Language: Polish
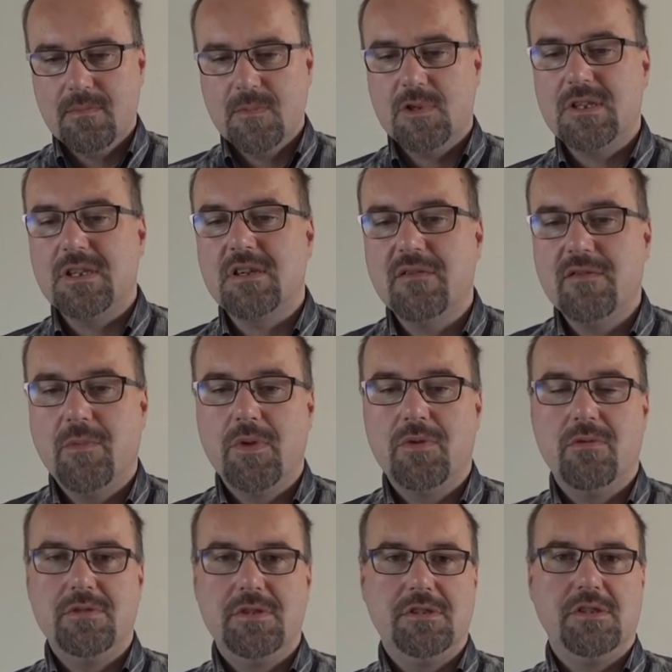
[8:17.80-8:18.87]
Dodatkowo
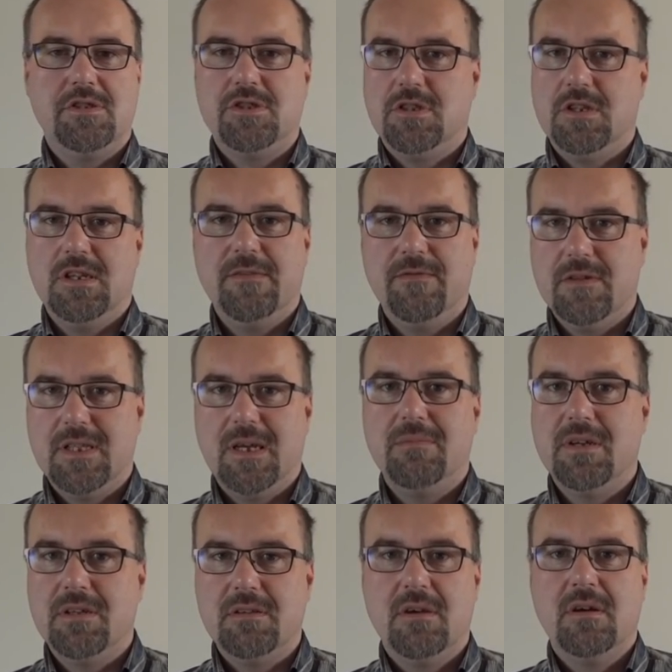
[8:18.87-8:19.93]
podłączyć jeszcze telefon,
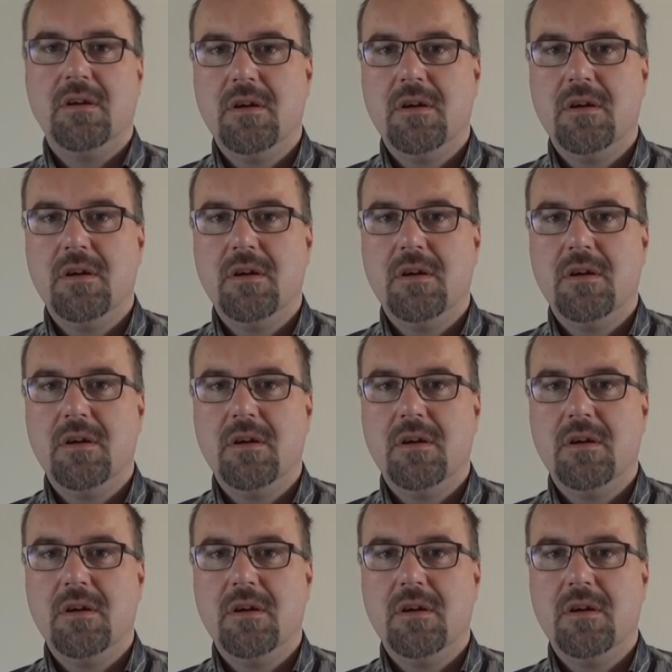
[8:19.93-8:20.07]
tablet